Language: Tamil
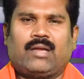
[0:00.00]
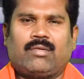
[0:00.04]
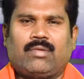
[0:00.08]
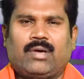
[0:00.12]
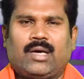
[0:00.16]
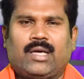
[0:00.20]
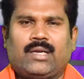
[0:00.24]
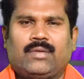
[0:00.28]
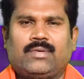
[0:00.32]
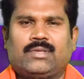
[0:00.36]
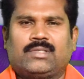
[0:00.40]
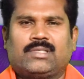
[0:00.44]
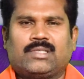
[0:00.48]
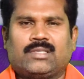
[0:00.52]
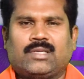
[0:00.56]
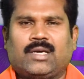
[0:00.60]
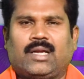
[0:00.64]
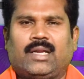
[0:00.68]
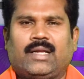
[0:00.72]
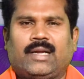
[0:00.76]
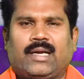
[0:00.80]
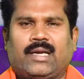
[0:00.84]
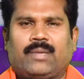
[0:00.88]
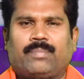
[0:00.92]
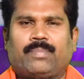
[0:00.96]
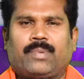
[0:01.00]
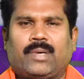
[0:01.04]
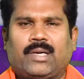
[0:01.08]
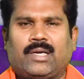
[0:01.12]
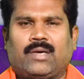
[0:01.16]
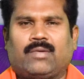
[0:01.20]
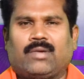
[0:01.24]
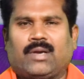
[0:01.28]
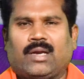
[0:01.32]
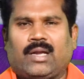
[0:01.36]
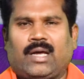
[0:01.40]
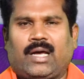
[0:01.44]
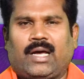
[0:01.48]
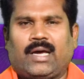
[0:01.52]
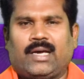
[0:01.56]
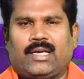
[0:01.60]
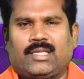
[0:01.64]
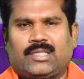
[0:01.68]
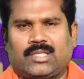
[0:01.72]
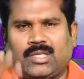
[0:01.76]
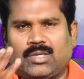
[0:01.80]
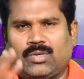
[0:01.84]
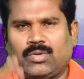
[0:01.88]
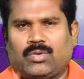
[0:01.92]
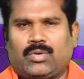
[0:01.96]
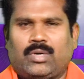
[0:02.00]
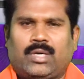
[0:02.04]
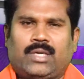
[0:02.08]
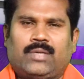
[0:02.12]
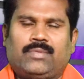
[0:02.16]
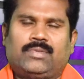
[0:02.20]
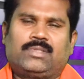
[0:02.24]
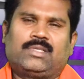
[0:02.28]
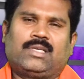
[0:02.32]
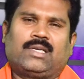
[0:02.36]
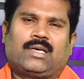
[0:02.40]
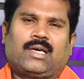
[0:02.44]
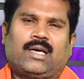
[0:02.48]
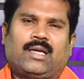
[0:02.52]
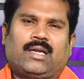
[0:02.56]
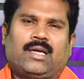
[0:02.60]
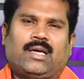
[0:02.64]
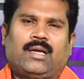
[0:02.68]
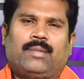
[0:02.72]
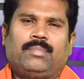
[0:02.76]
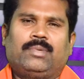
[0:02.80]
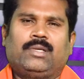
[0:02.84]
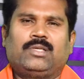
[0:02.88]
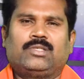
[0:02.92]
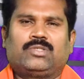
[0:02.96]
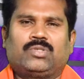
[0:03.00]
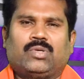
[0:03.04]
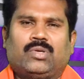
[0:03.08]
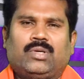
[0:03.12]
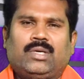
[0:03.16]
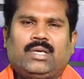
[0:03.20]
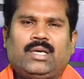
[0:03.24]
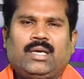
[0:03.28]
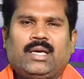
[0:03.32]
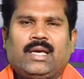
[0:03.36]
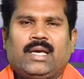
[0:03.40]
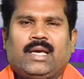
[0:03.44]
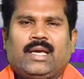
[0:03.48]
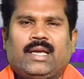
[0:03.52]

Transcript: ரூபா அறிவிச்சதுனால எடப்பாடி அவர்கள் ஆயிரத்தி ஐநூறுரூவா அறிவிச்சிருக்காரு அப்படின்னு சொல்லி